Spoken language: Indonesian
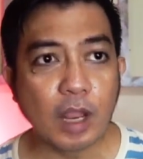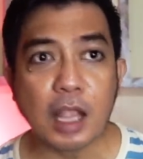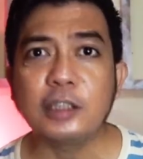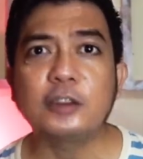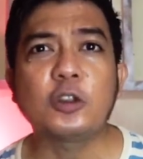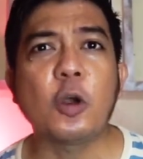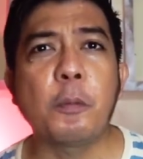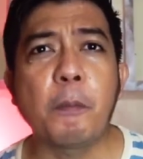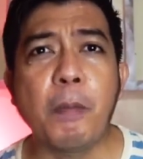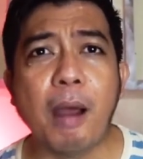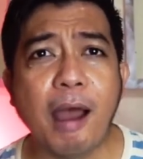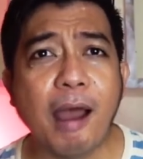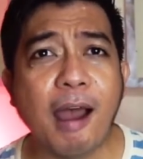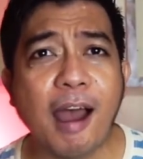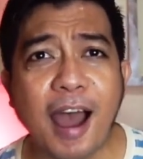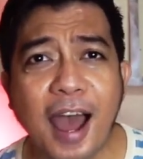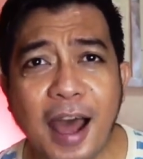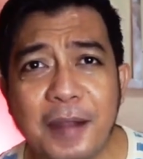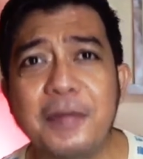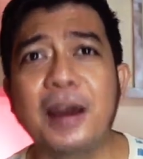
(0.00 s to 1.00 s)

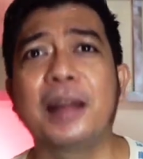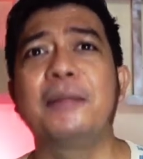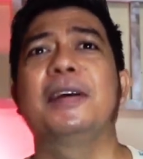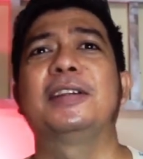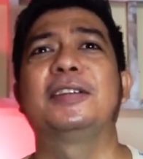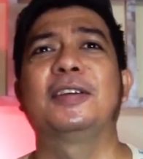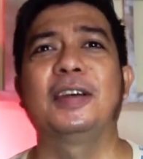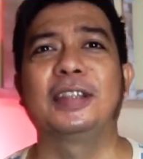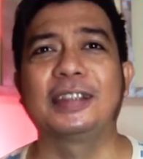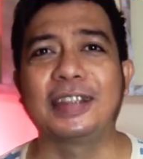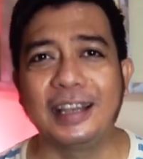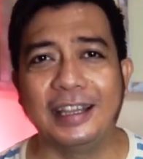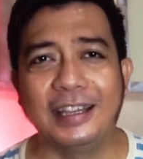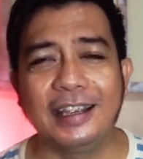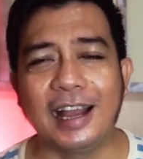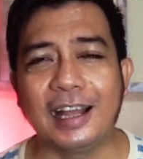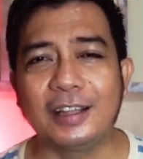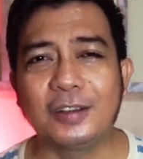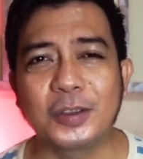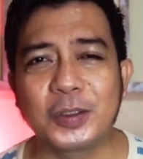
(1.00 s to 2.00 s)
sopan banget masuk ke
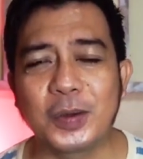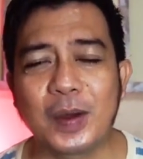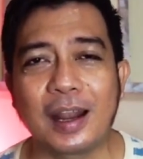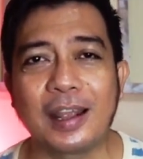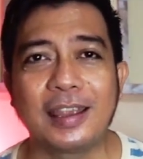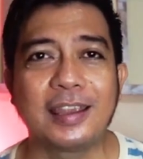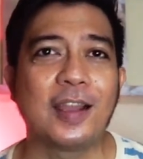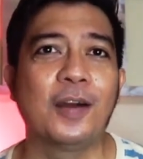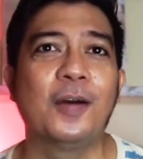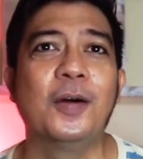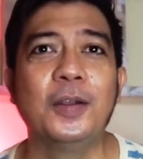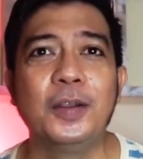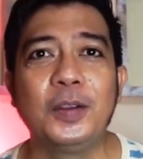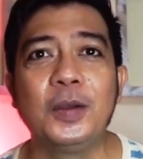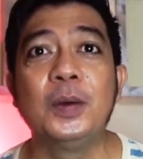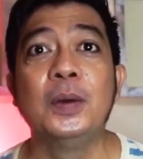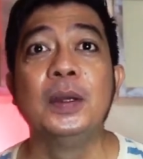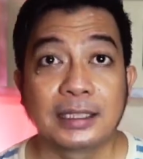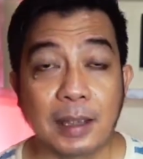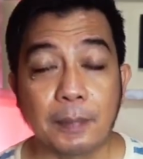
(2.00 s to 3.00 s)
telinga tuh suaranya Onyo
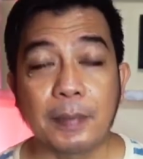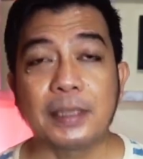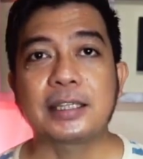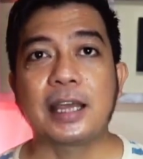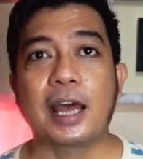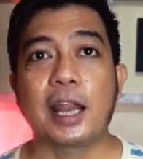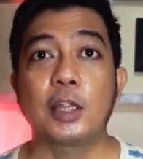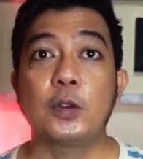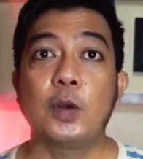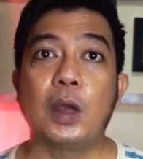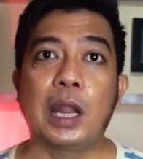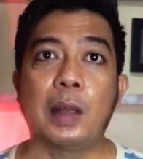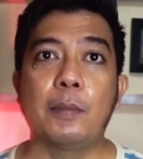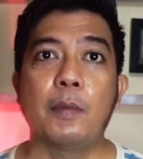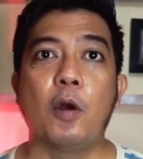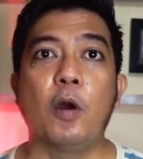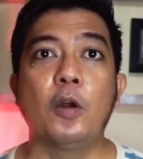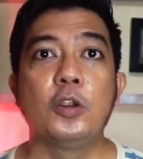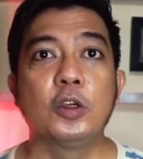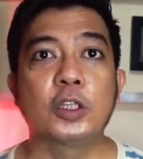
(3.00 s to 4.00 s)
sampai sekarang juga nama
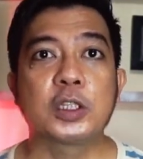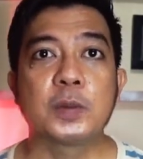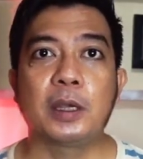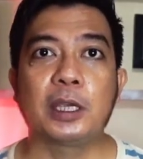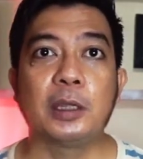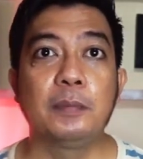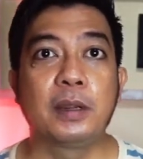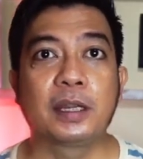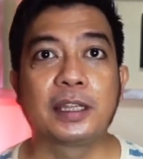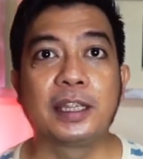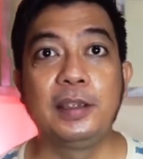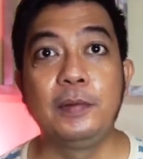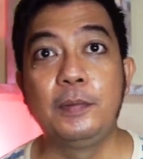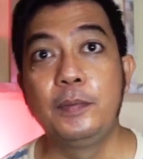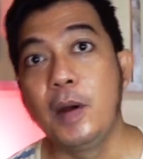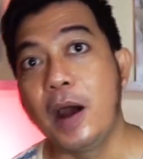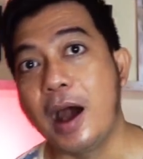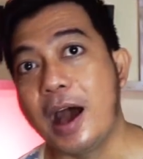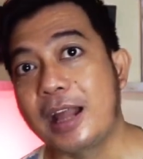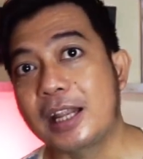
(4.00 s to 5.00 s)
Onyo semakin
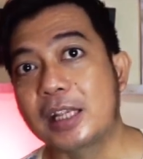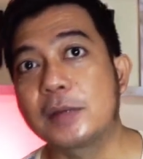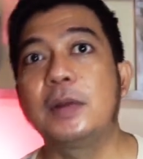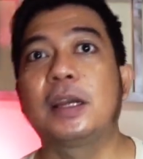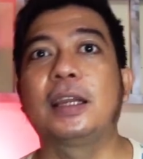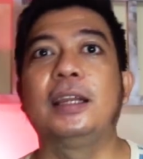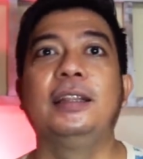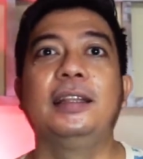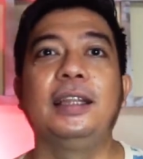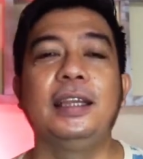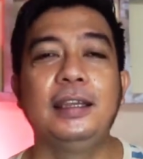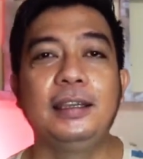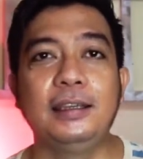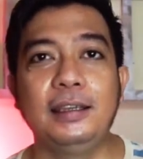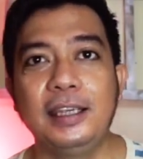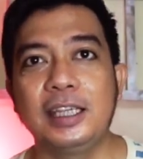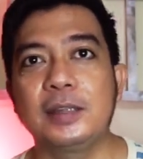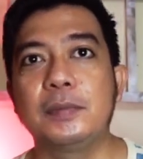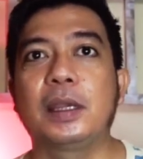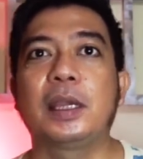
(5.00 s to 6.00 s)
berkibar semakin
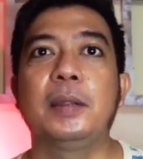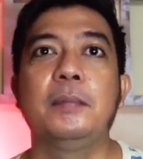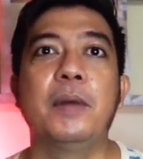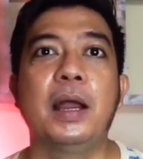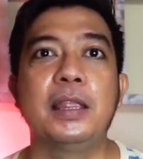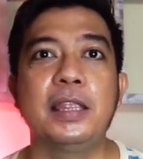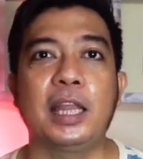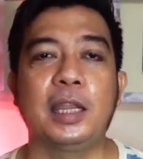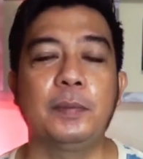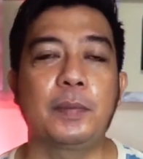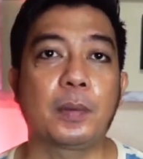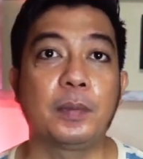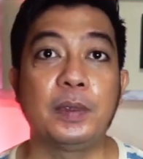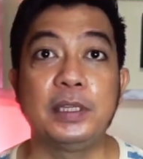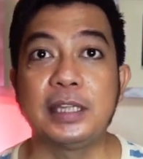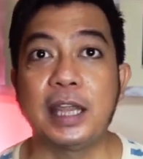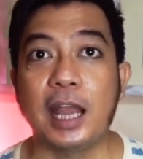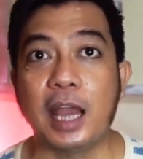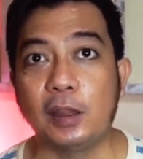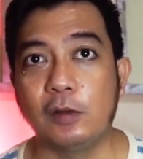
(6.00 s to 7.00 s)
tinggi semakin banyak
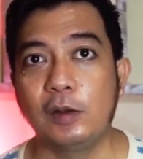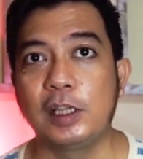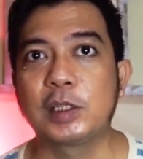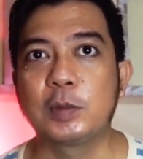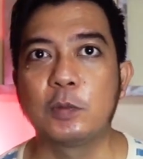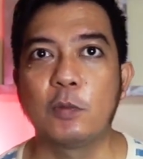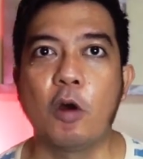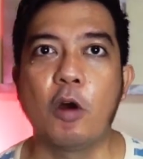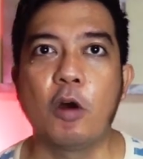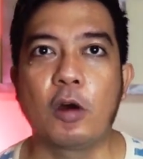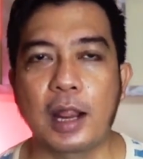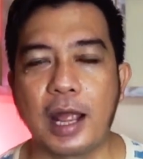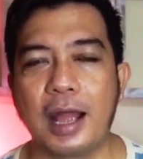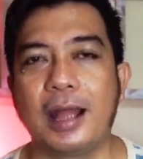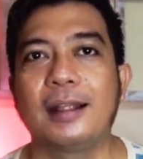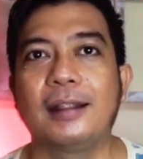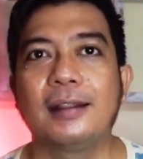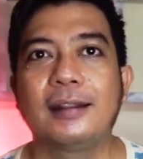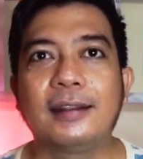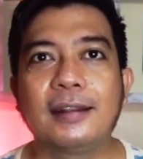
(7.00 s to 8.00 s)
diperbincangkan oleh semua orang
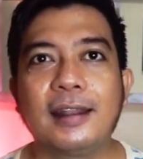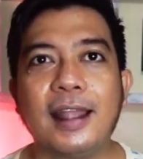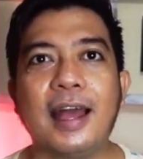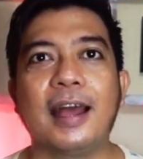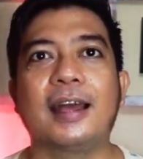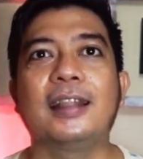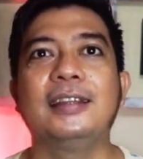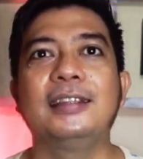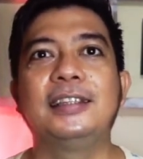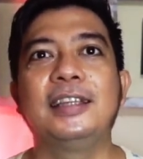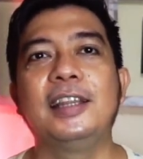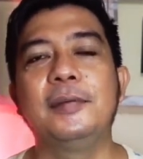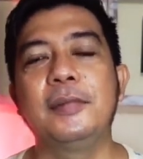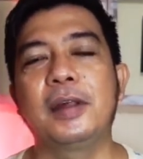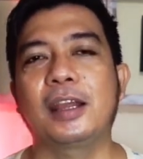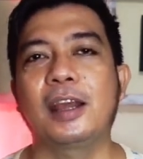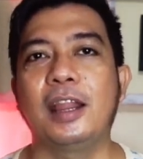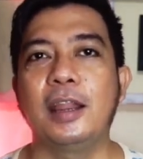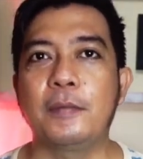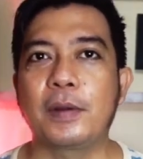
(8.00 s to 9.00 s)
nah di sini
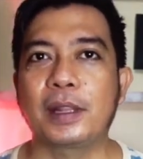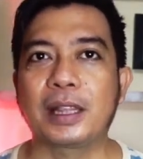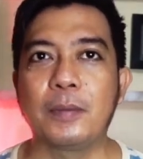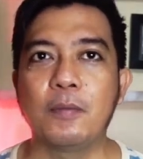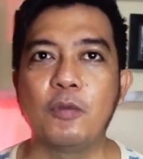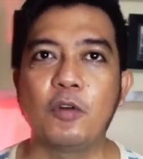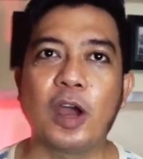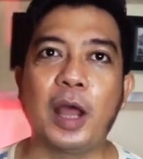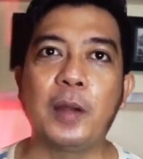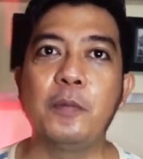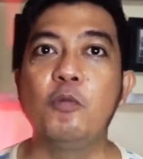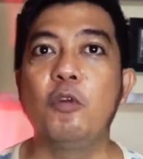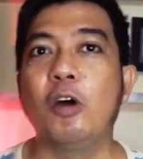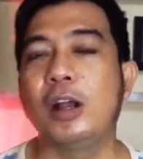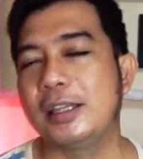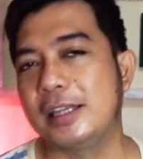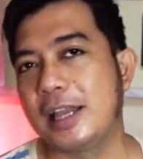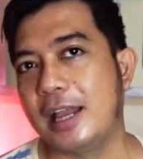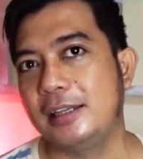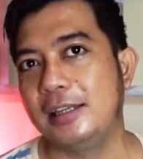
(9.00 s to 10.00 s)
mereka dipertemukan
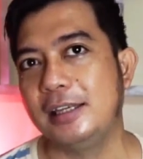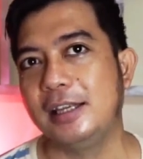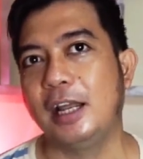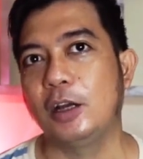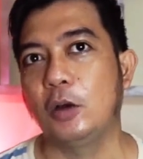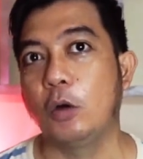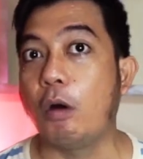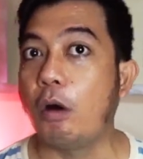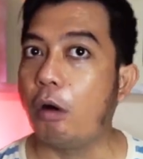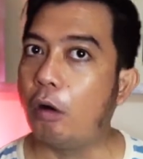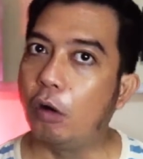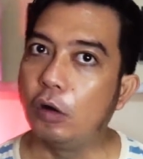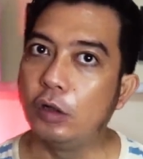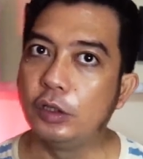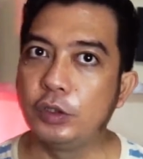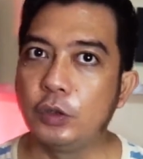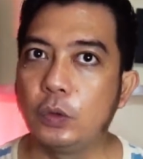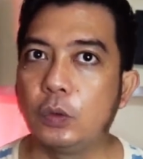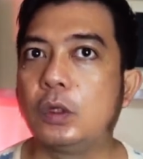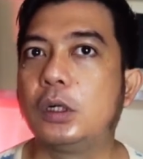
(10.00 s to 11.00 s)
buat nyanyi lagu A Whole
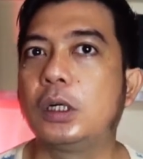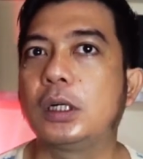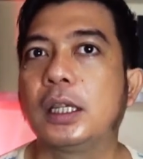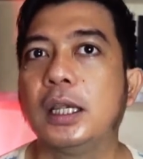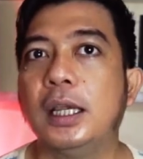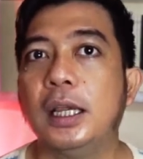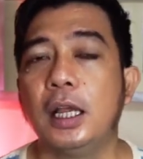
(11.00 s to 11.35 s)
New World